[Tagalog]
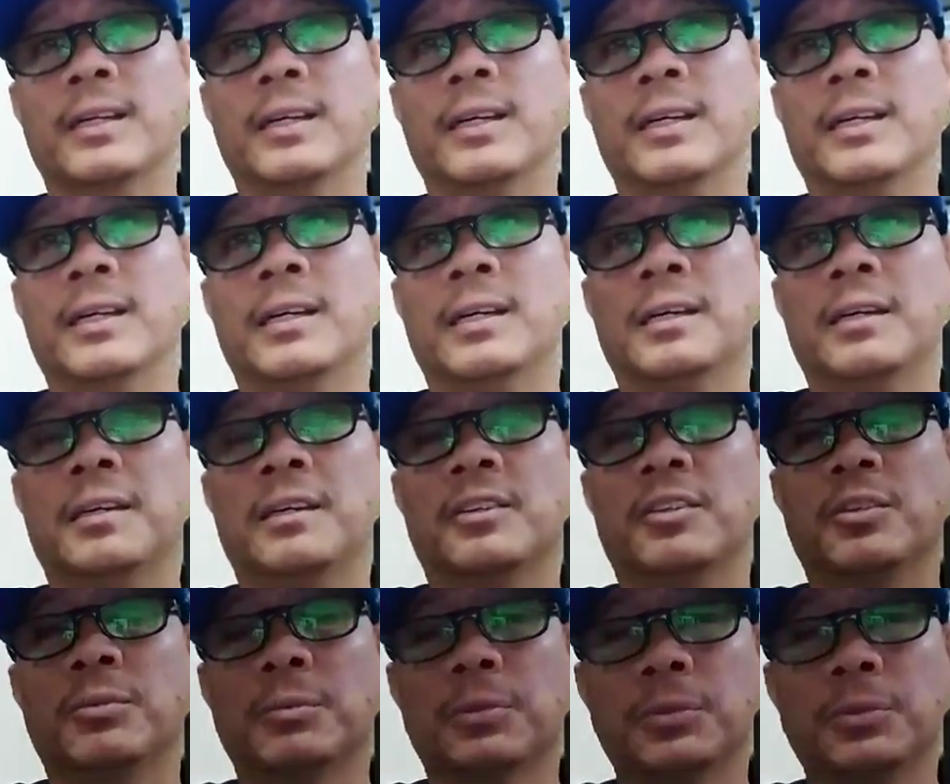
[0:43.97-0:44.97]
uh,
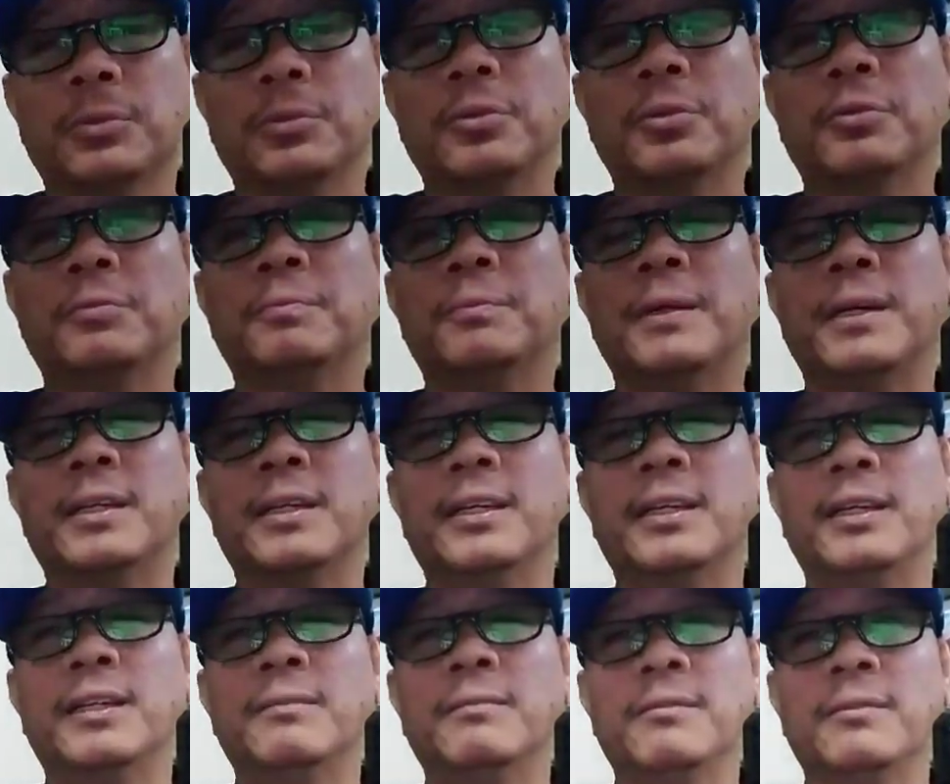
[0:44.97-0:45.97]
tumutulong pa
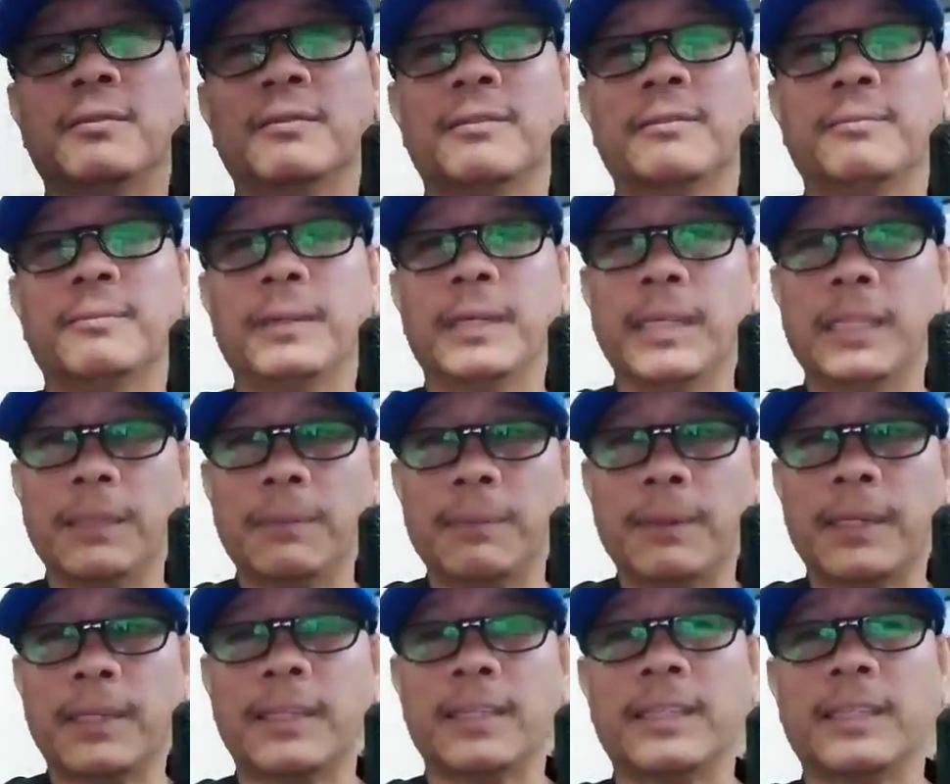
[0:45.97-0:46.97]
rin, pretty
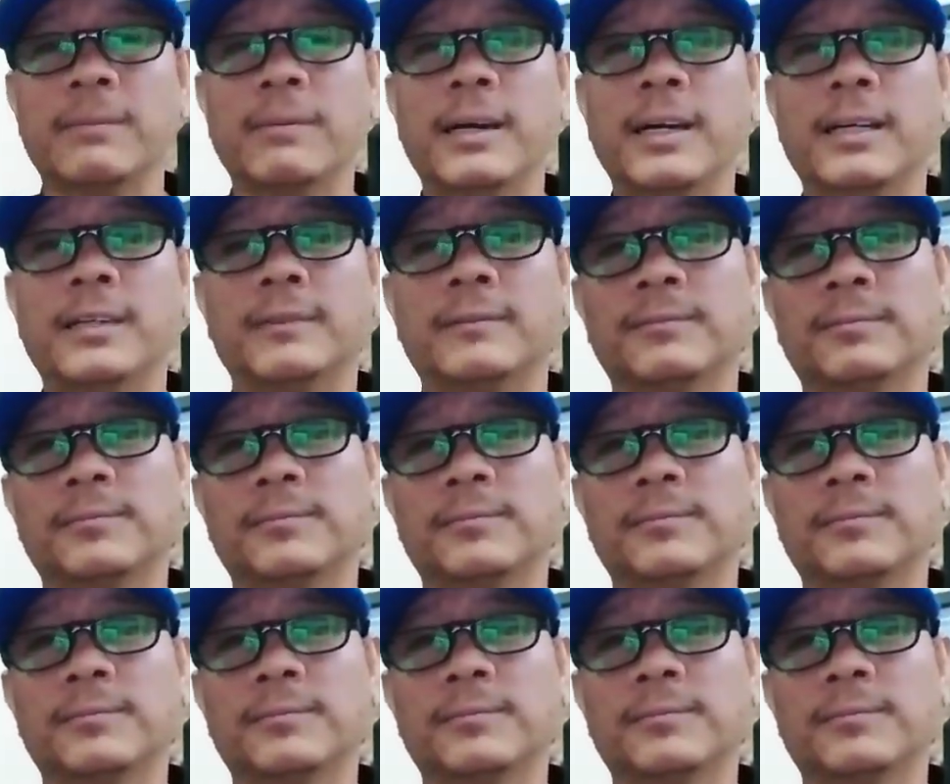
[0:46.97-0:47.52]
pa rin, di ba?